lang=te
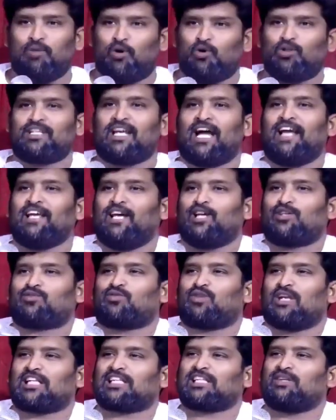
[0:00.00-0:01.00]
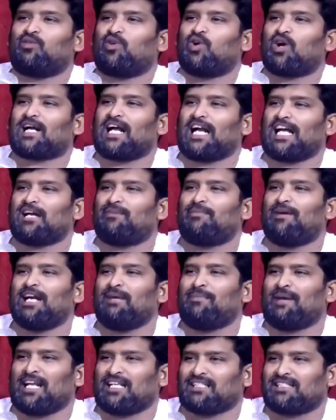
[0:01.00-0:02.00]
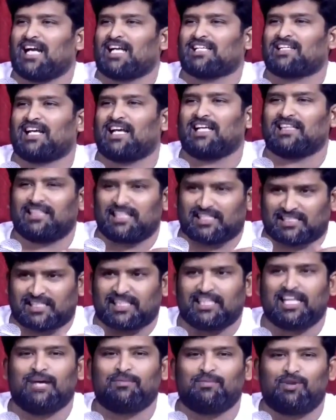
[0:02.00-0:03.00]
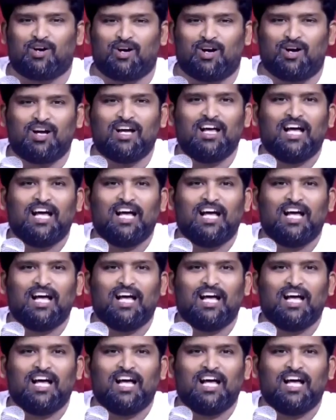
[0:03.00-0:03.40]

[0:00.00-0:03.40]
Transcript: బహుశా యేసు రక్తంలో కడగబడిన మనస్సాక్షి గద్దిస్తుందేమో